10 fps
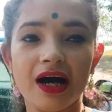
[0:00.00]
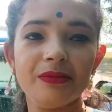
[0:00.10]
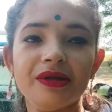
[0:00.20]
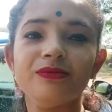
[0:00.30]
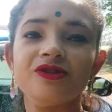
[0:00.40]

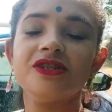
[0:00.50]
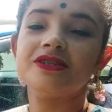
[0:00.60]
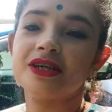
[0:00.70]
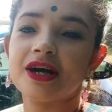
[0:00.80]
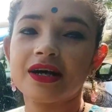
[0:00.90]
अभी ना मुझे
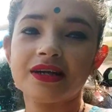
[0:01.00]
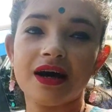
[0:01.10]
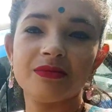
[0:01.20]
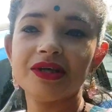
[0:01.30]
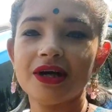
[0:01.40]
इस जगह का
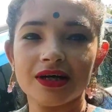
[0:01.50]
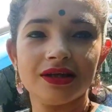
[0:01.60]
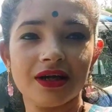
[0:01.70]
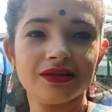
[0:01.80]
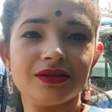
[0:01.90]
नाम नहीं याद
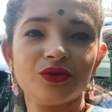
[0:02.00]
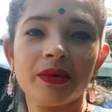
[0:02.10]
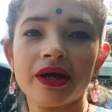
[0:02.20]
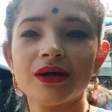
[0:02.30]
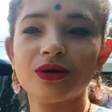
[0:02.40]
आ रहा था तो
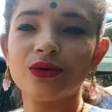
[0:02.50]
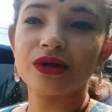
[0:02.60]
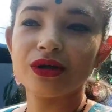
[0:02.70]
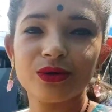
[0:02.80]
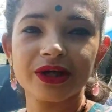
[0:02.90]
मैं गोट
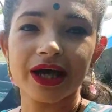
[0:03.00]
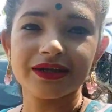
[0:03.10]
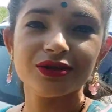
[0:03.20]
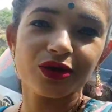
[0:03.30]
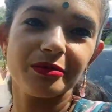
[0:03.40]
का गोट कह
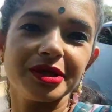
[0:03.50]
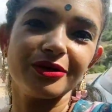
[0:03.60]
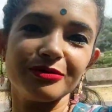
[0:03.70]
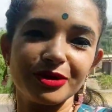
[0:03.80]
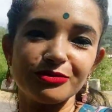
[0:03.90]
रही थी और अभी
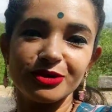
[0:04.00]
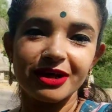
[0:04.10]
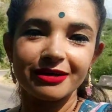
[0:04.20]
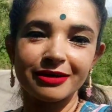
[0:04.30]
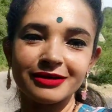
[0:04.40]
इन्होंने मेरे को
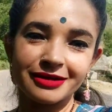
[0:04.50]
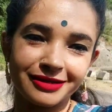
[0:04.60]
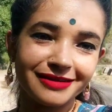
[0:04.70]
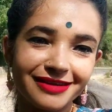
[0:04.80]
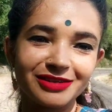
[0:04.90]
बोला कि ये
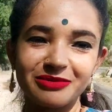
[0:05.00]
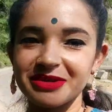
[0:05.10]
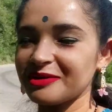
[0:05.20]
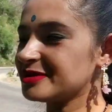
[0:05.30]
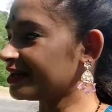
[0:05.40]
रिट्टी है तो
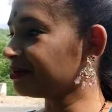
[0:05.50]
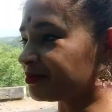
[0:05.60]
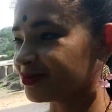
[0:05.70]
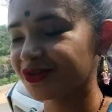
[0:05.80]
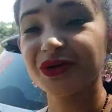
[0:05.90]
अभी हम रिट्टी
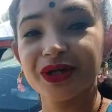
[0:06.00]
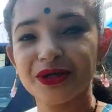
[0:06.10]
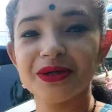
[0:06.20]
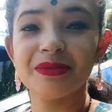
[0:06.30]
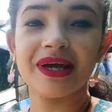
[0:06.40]
पहुंचे और
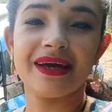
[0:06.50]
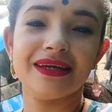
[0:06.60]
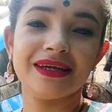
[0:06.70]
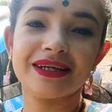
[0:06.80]
रिट्टी में है ये